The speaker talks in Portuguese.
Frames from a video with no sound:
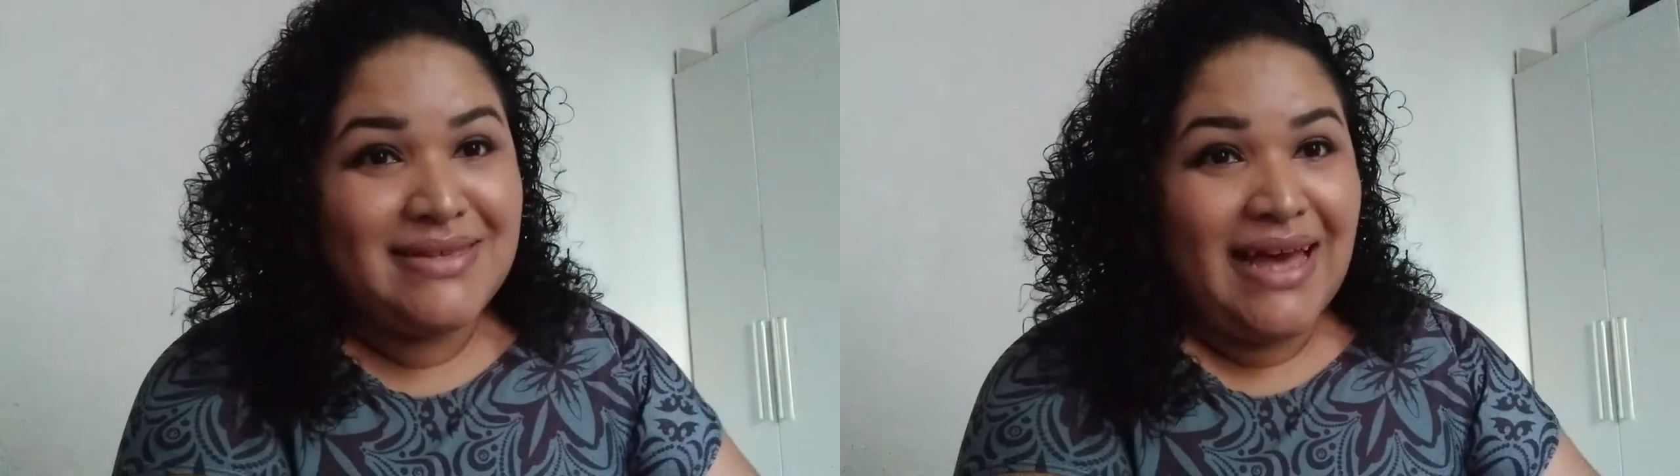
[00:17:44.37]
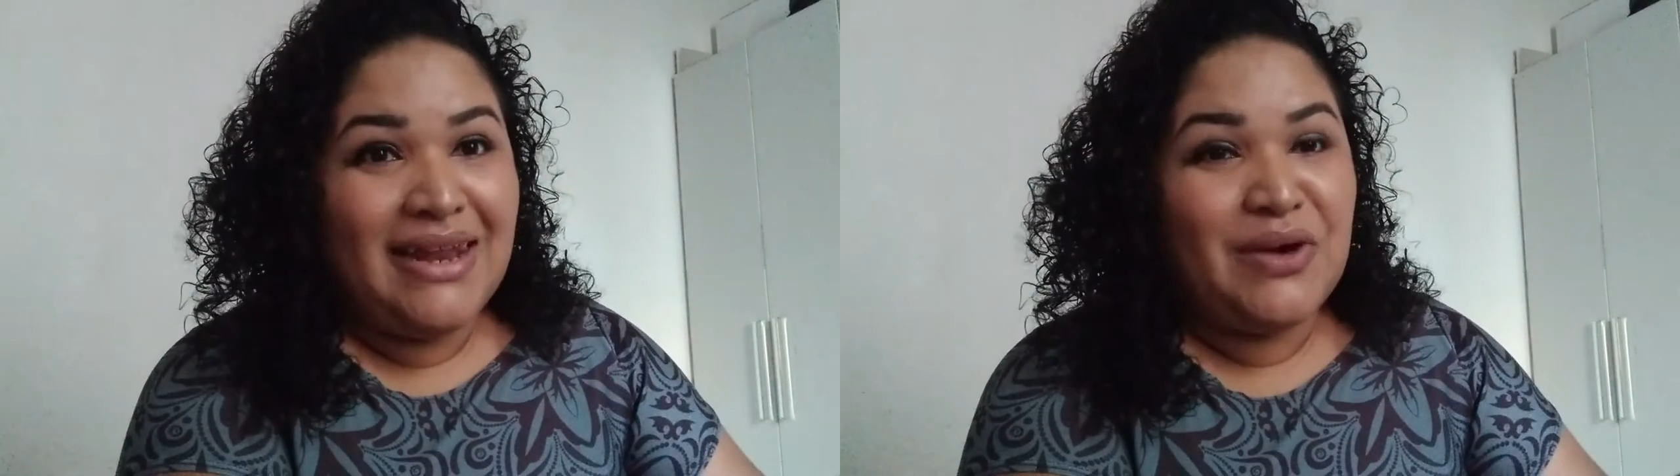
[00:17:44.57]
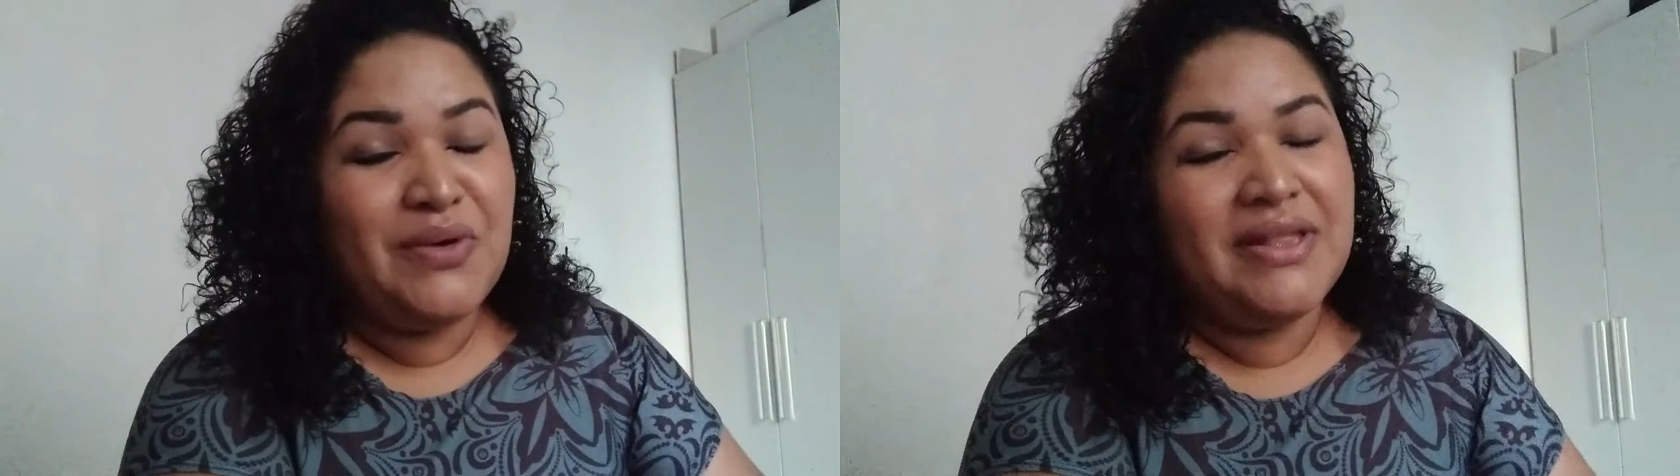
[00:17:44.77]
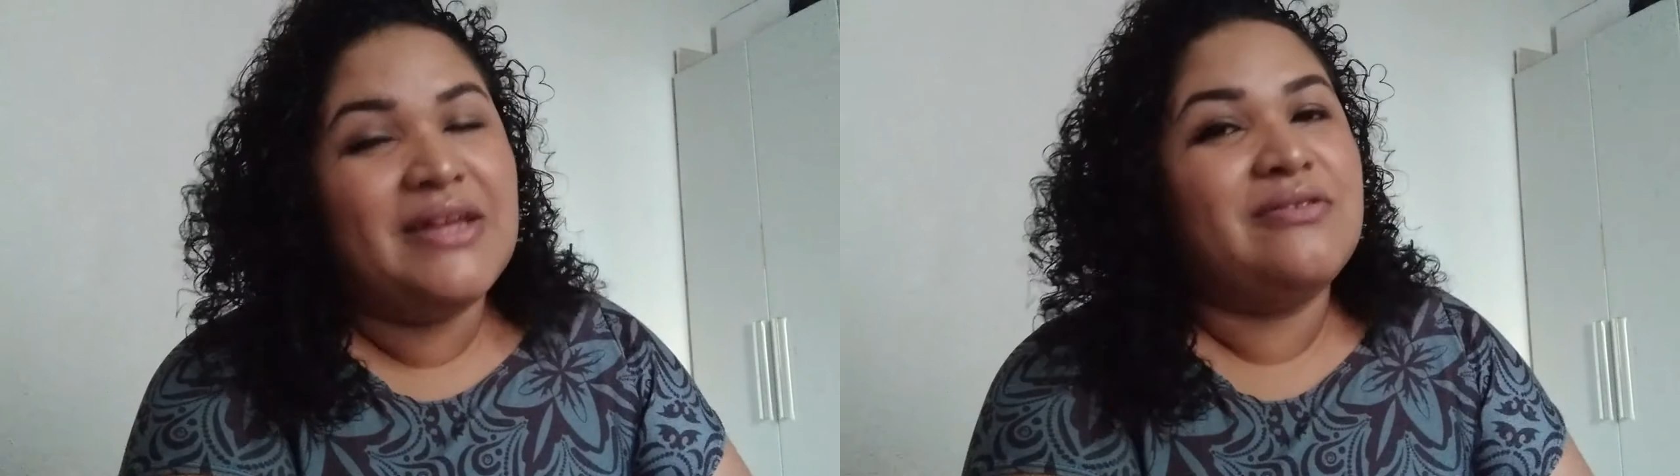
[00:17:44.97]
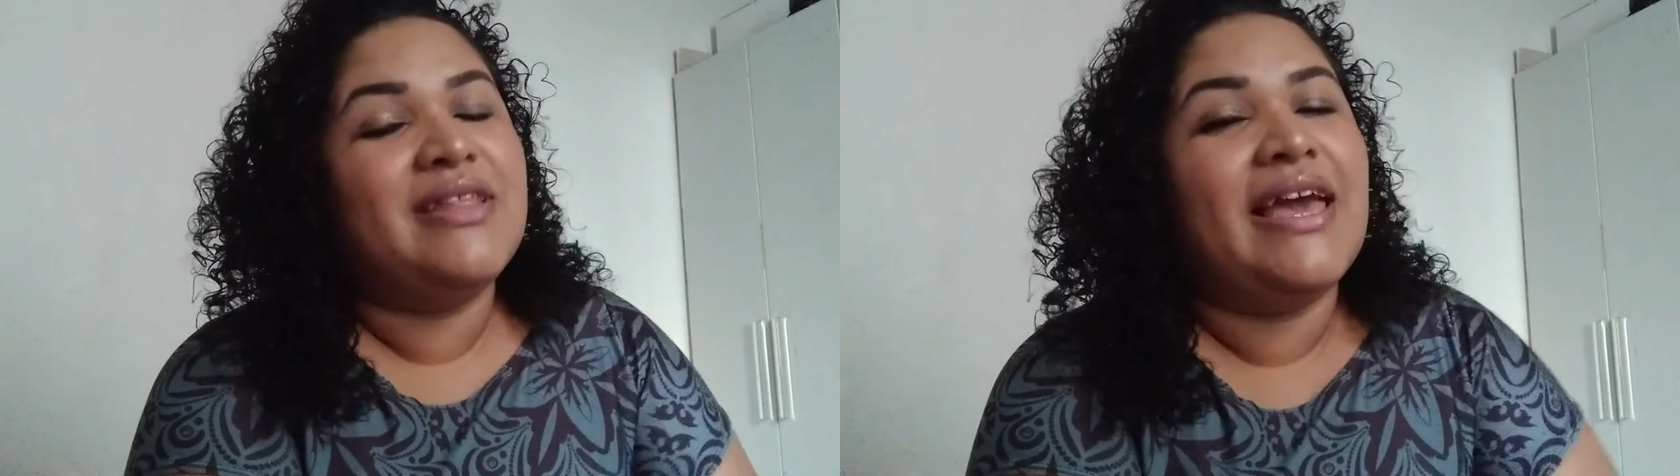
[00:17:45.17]
sala
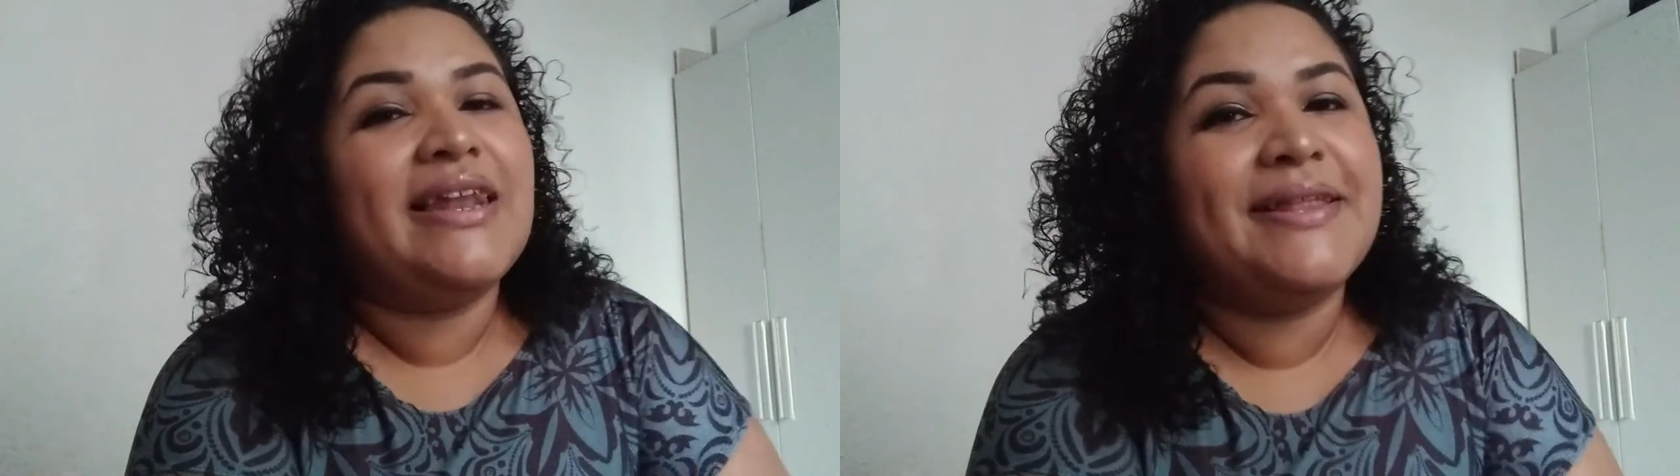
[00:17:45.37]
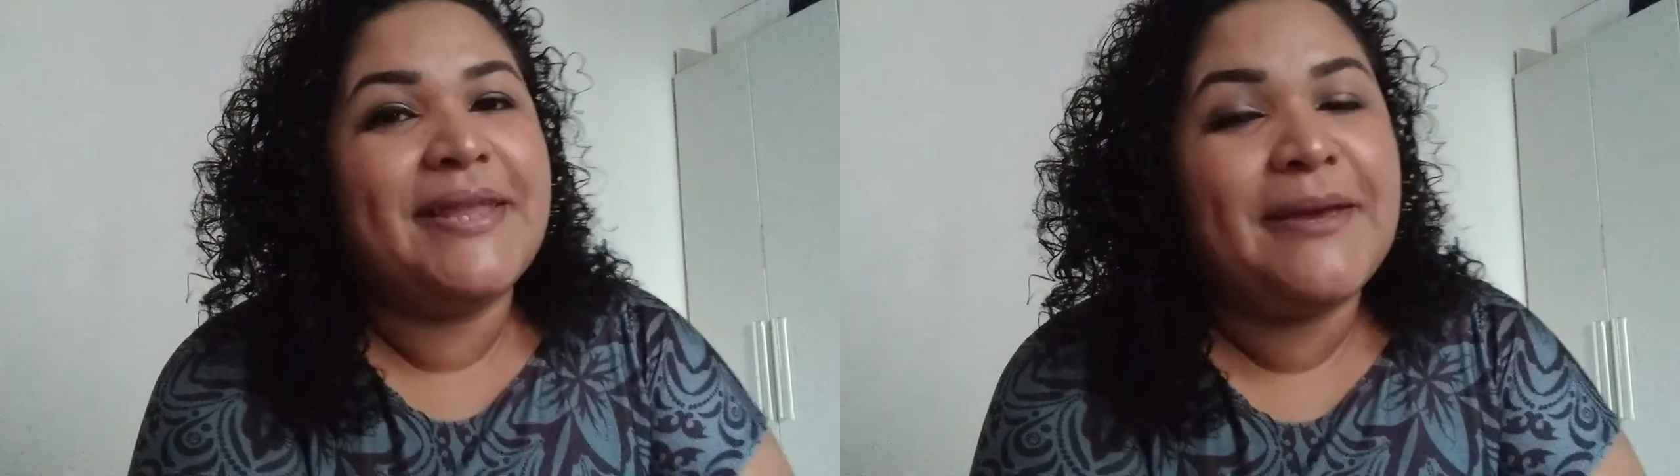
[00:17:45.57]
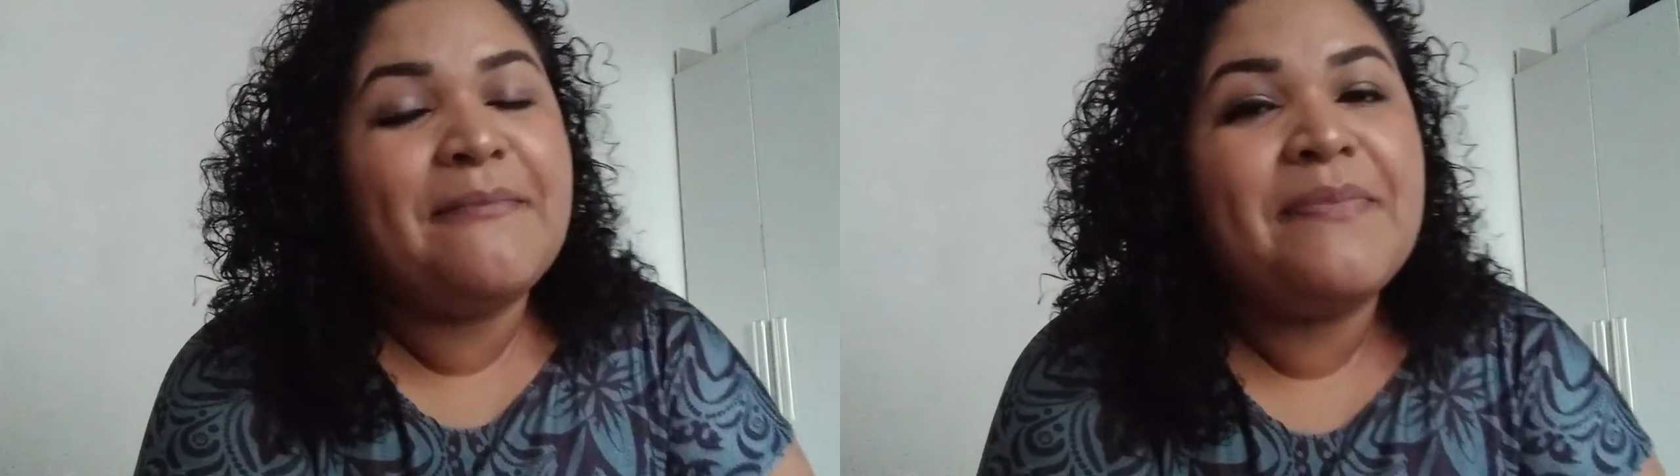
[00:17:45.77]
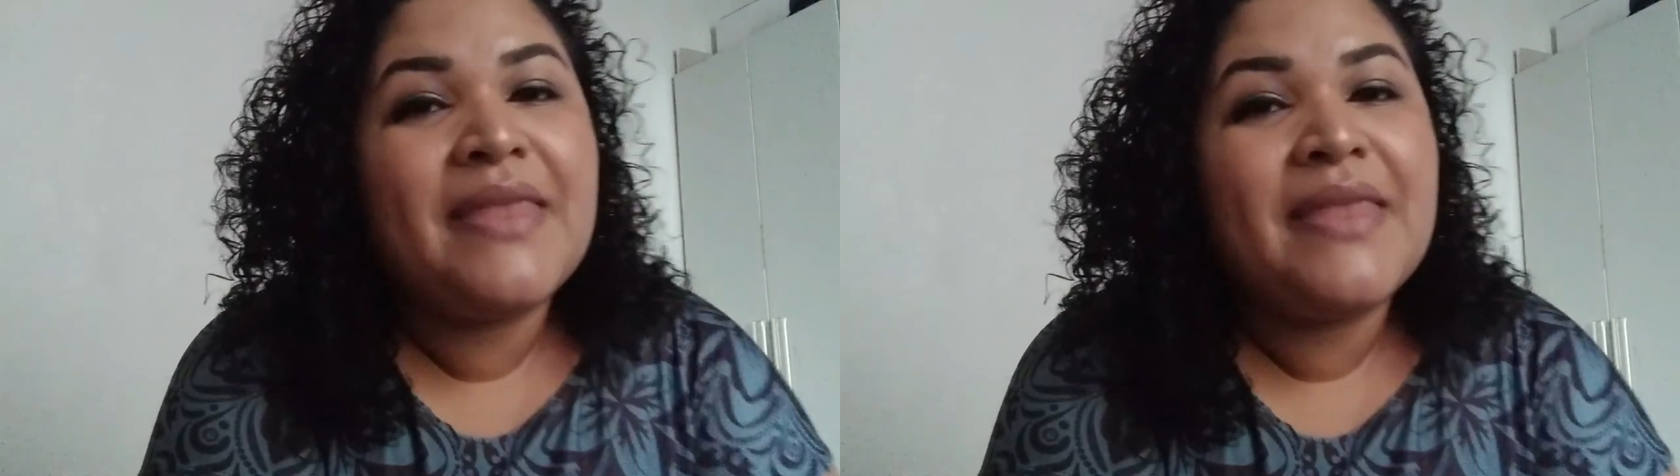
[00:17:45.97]
cuidando dela, né?